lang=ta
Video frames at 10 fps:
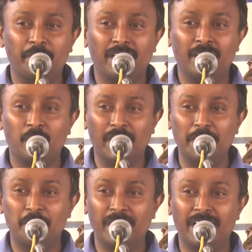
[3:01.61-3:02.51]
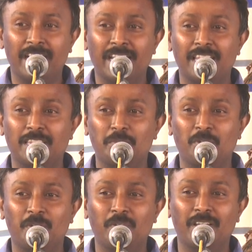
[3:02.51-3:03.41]
அப்படின்னா ஒரு ரெண்டு மணி ரெண்டரைக்கெலாம் திரும்ப
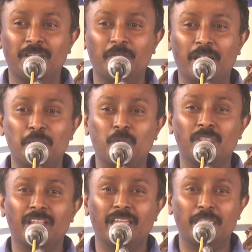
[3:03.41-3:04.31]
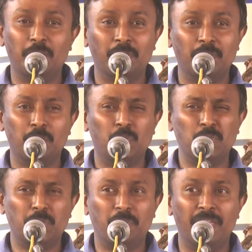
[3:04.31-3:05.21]
வருவார் வரும்பொழுது நாங்கள் எதிர்பார்த்துருப்போம்
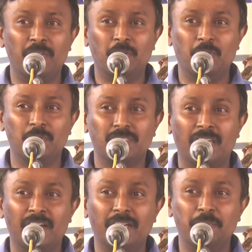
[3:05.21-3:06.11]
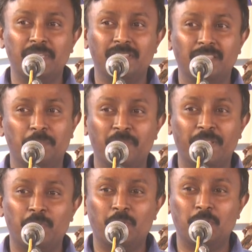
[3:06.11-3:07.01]
கொஞ்சம் பயம் இருக்கும் சார்கிட்ட பேசுகிறதுக்கு இப்போ
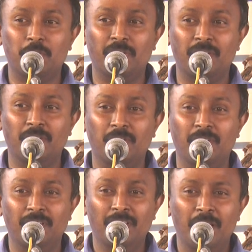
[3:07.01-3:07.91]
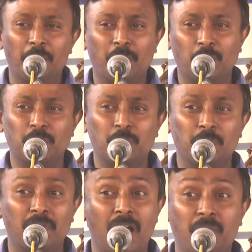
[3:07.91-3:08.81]
வரைக்கும் கூட கொஞ்சம் பயம் இருக்கும் அப்புறம் கொஞ்சம்
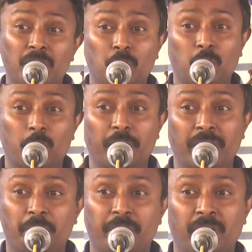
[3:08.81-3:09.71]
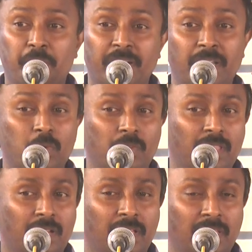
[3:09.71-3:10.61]
கொஞ்சமாக அவர் ஒரு ஒரு பெரிய பட்டியல்
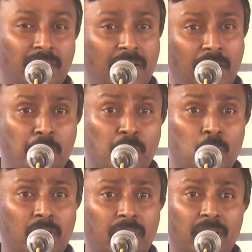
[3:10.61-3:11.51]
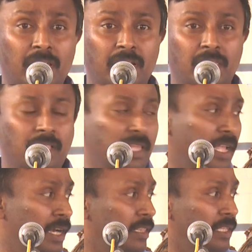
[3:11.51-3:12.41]
கொடுத்தாரு இதெல்லாம் நம்ம நூலகத்திலே இருக்குது
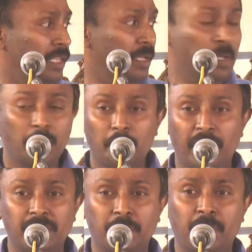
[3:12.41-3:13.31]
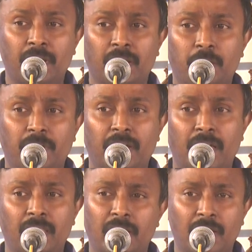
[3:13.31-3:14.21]
நீங்கள் எடுத்து படித்து பாருங்கள் அப்படின்ட்டு
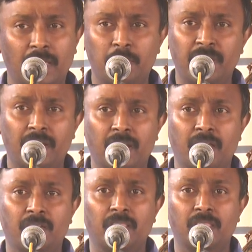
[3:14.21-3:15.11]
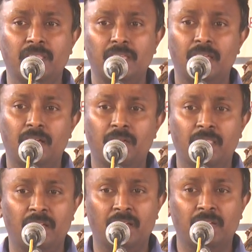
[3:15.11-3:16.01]
அதில் எனக்குமே என்ன கவர்ந்தது அவர்